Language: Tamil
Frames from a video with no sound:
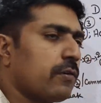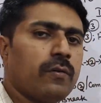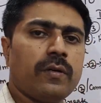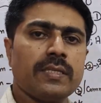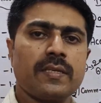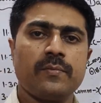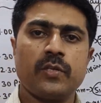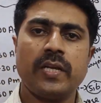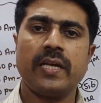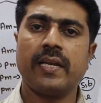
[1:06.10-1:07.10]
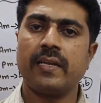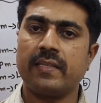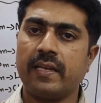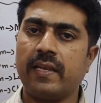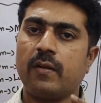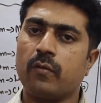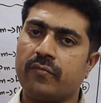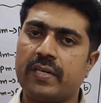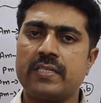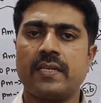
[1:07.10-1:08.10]
இருக்கும் டிஸ்கிரிப்ஷன் எங்க இருக்குன்னு தெரியலனா உங்க
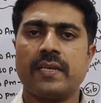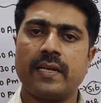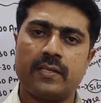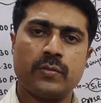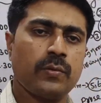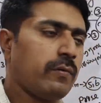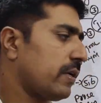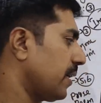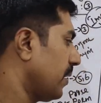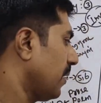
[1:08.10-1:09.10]
ஃப்ரெண்ட்ஸ் கேட்டா சொல்லுவாங்க